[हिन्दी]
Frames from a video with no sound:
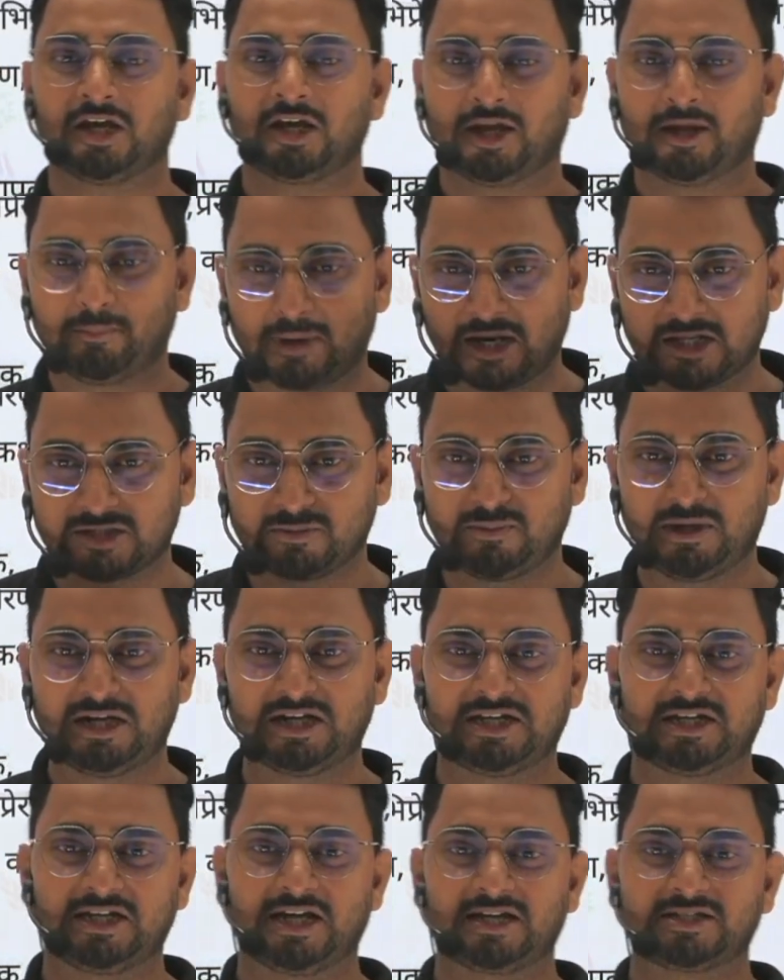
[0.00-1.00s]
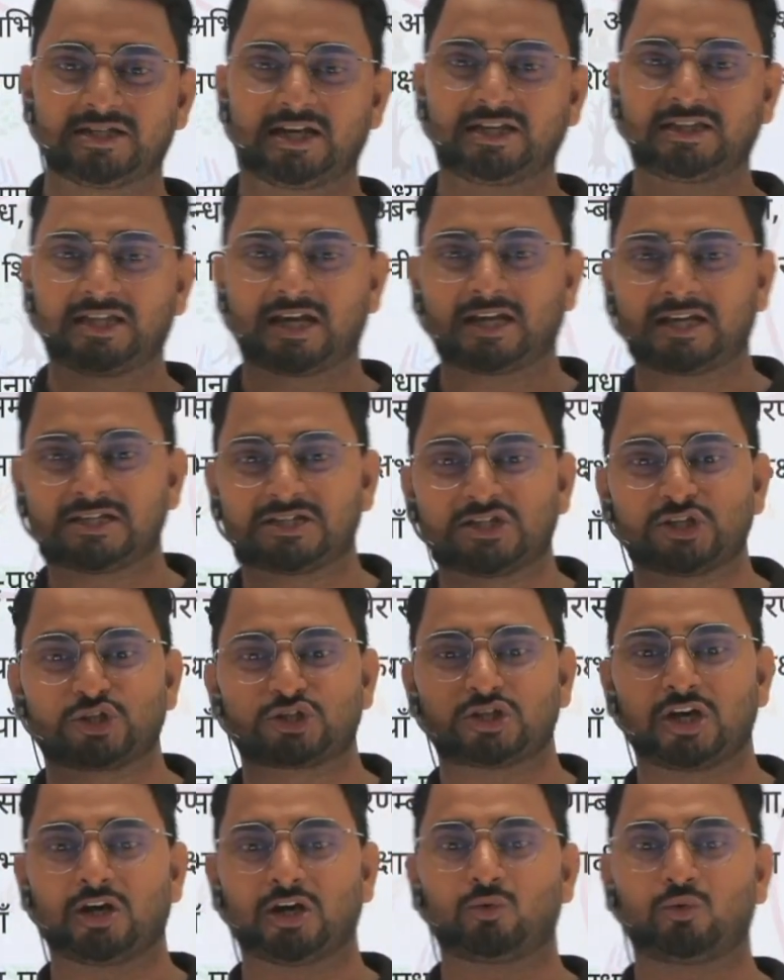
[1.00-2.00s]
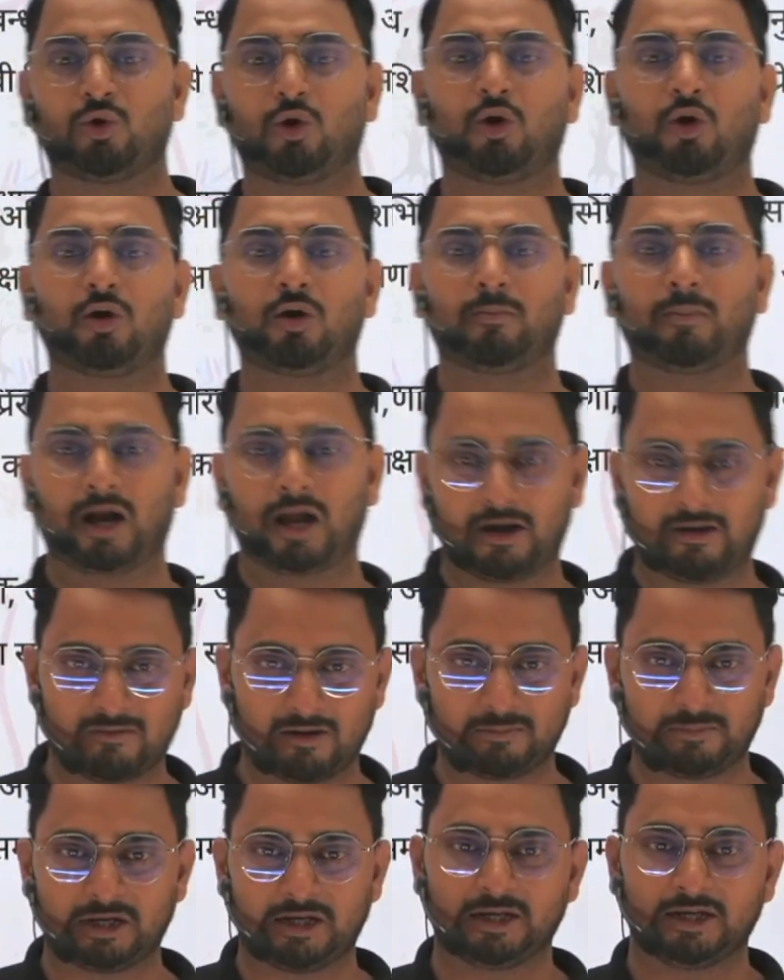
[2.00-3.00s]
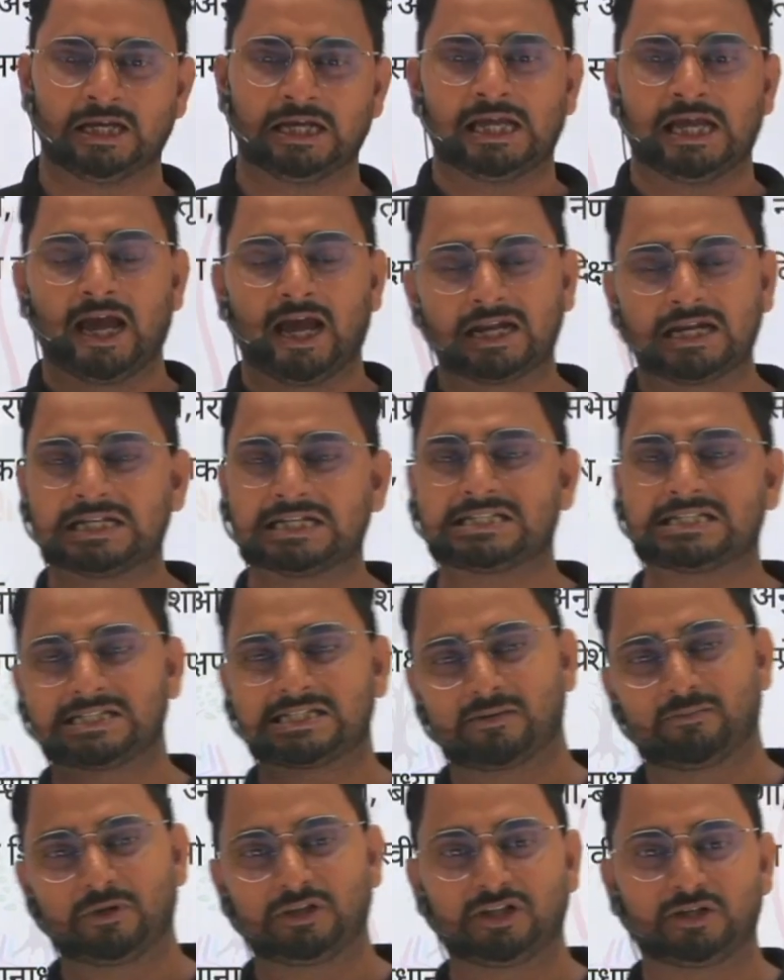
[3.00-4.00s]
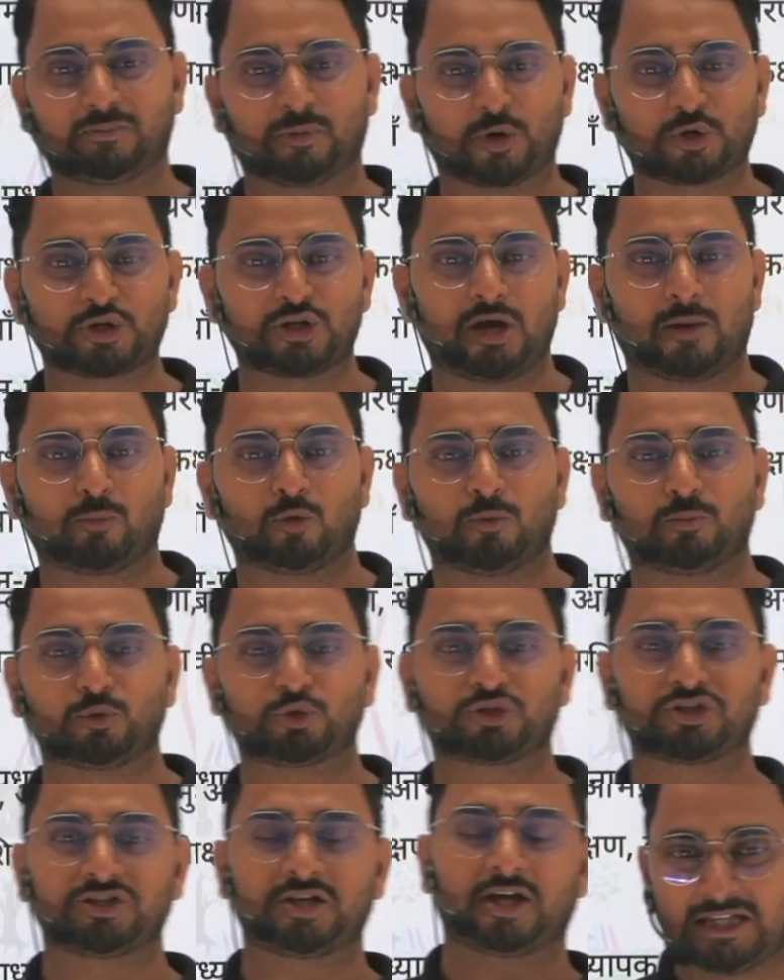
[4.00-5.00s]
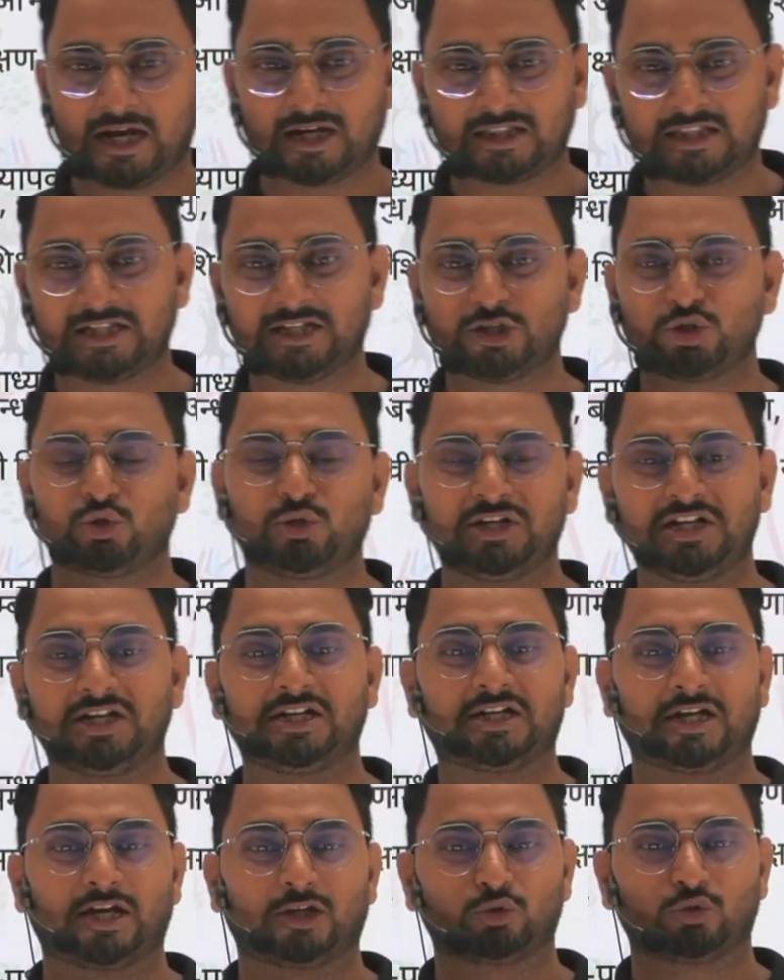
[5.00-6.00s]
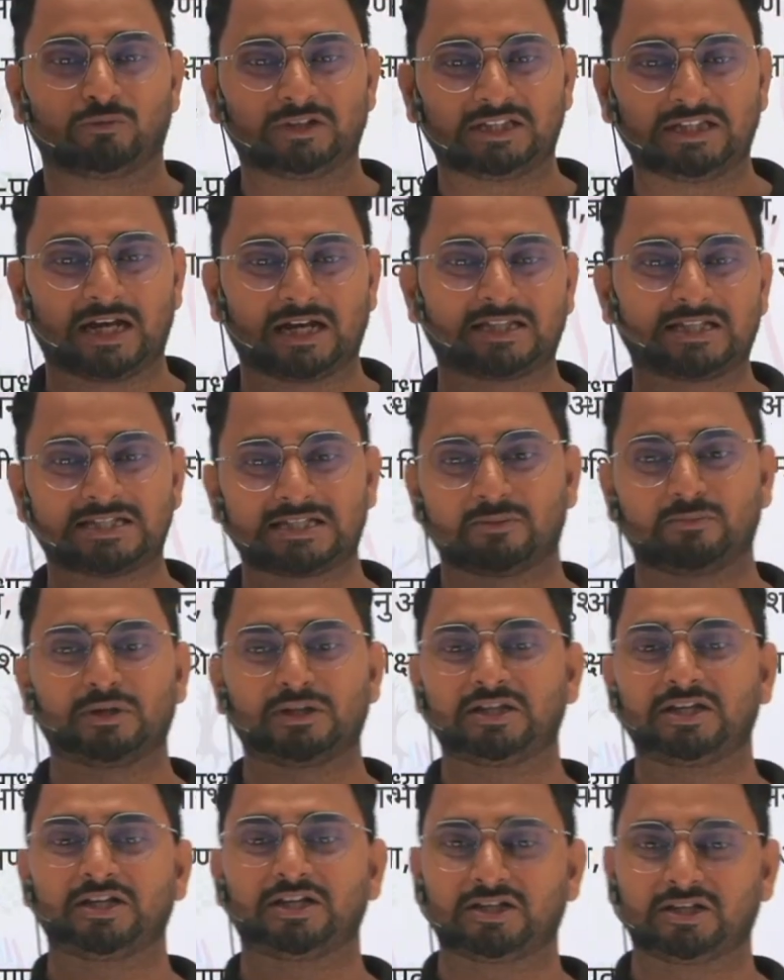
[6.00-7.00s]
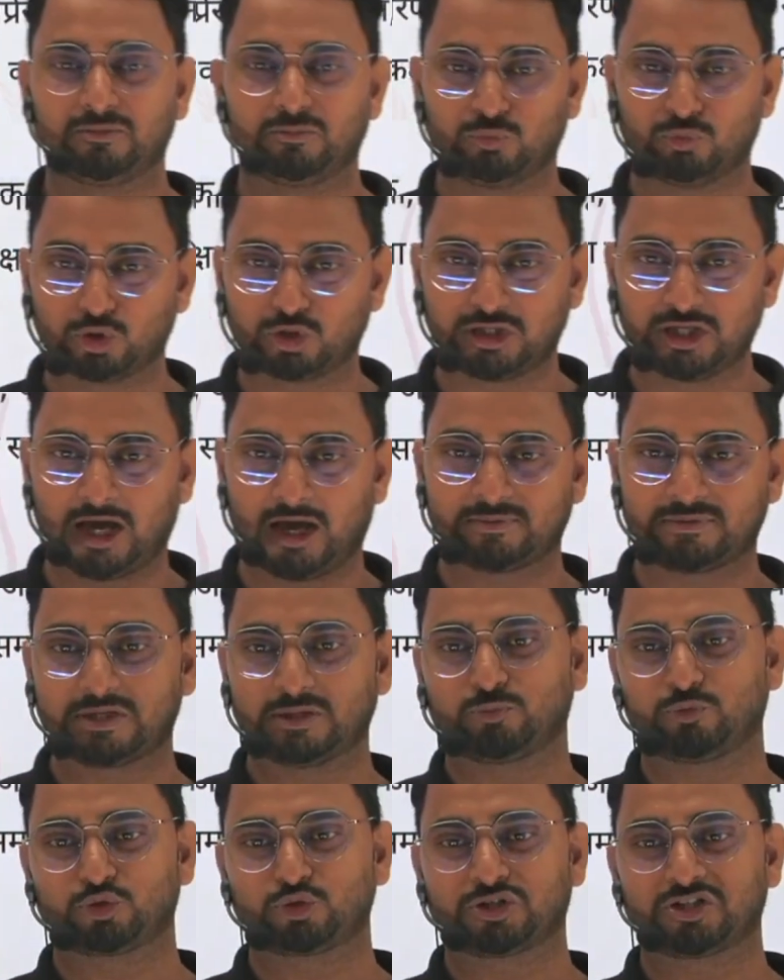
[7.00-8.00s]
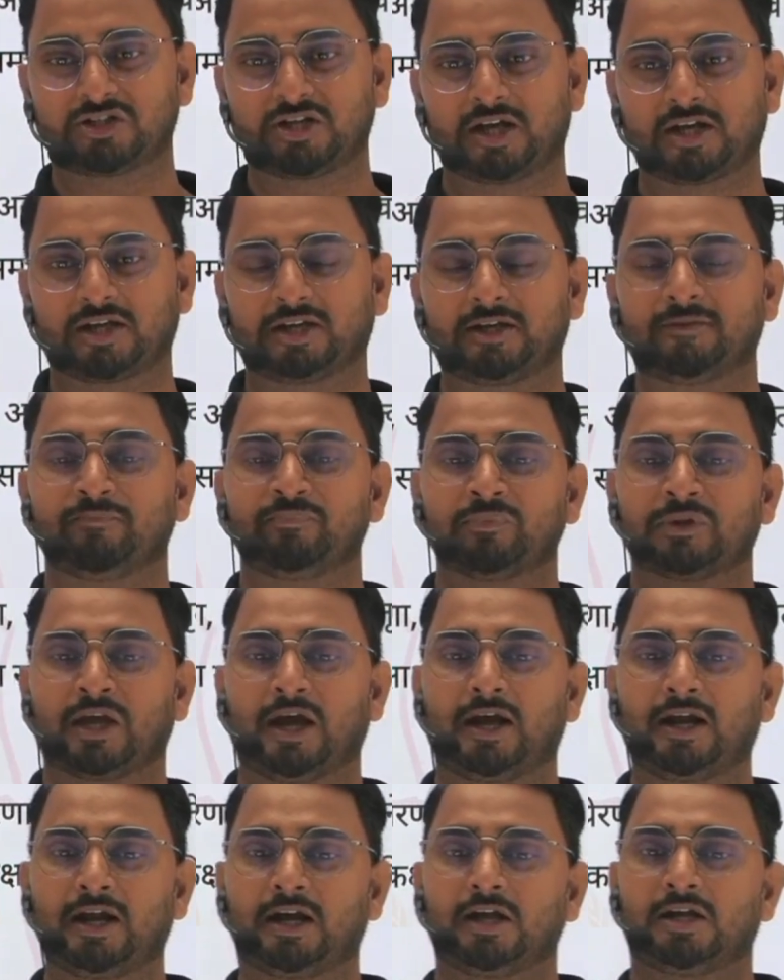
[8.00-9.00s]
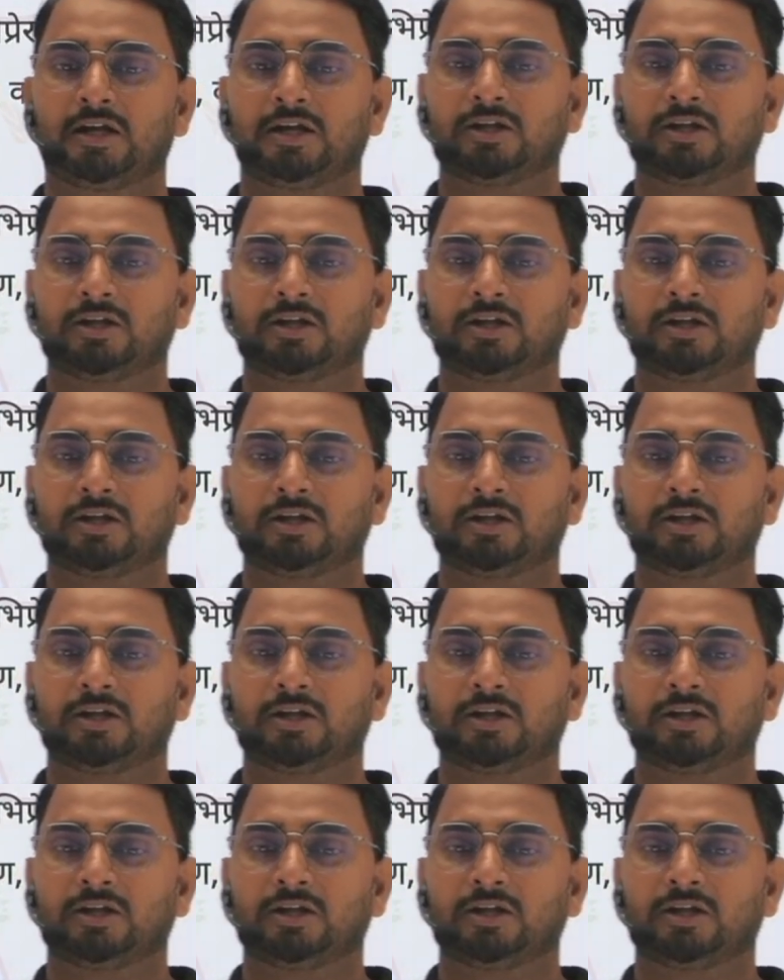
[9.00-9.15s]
मैनेजमेंट किया जाए ताकि शिक्षा को और बढ़ावा मिले है ना इससे संबंधित प्रश्न आपको पूछे जाएंगे थी कि जो नीट है तो विद्यार्थी संबंधी मुद्दे आपसे पूछे जाएंगे है ना